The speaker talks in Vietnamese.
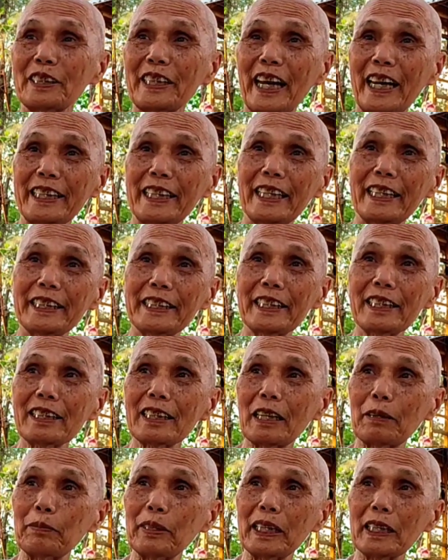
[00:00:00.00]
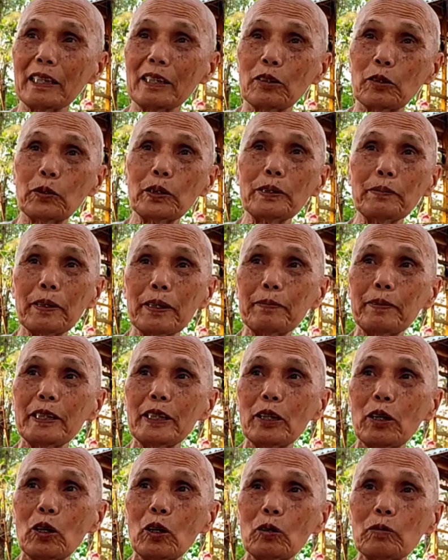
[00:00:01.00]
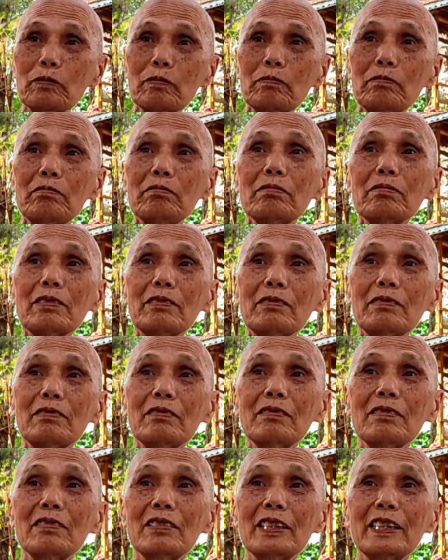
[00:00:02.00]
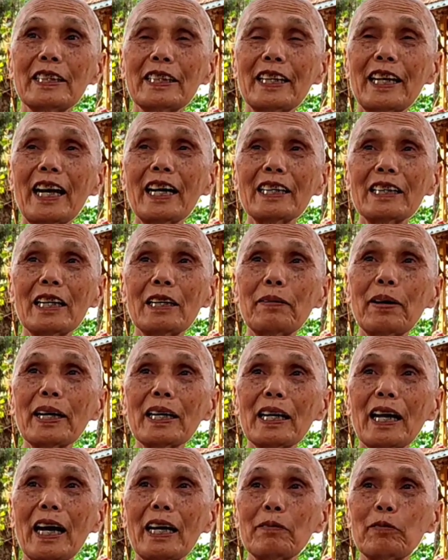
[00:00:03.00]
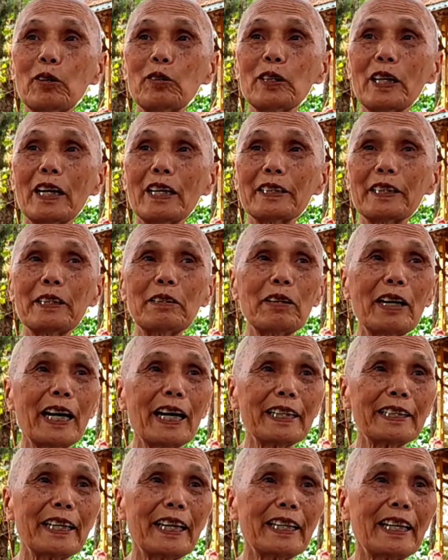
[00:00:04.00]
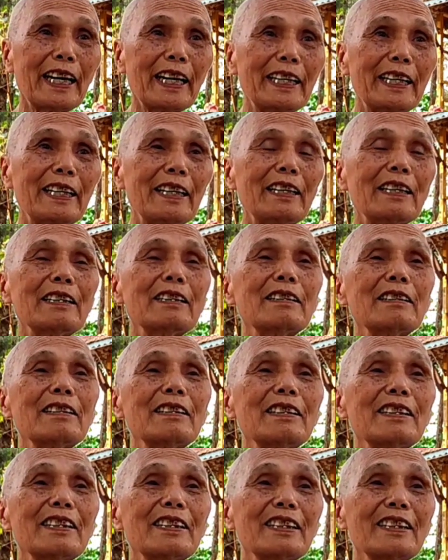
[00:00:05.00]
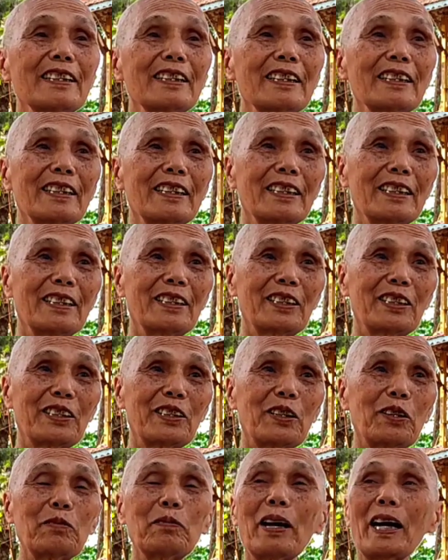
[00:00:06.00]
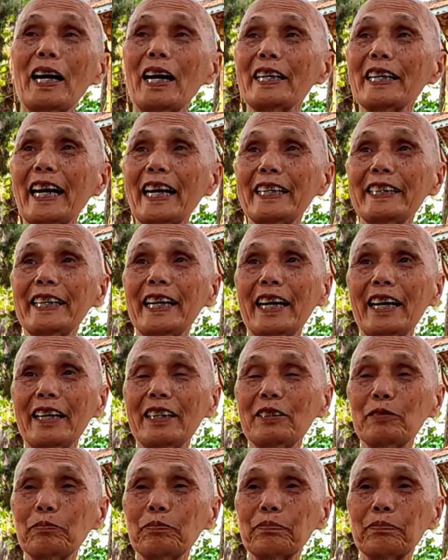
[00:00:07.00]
chạy đi tức là miên đuổi mình dồn các nơi bác lạng phủ thời chiêu an về đây á rồi mà thầy về